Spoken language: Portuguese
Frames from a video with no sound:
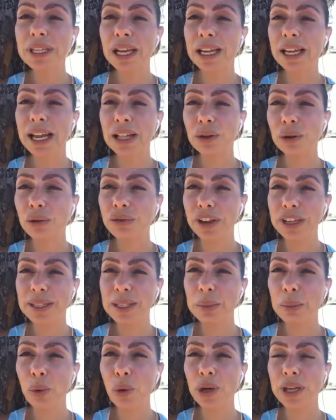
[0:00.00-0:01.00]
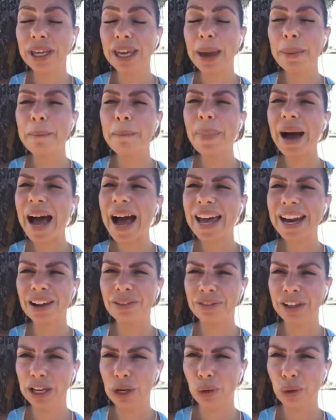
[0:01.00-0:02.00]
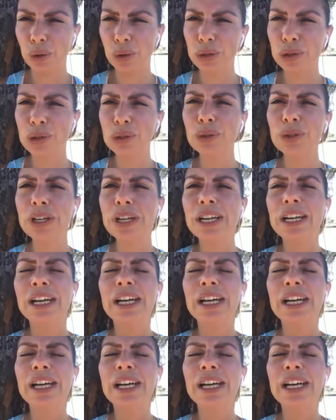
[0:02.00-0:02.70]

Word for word: O secreto no Facebook que é maravilhoso.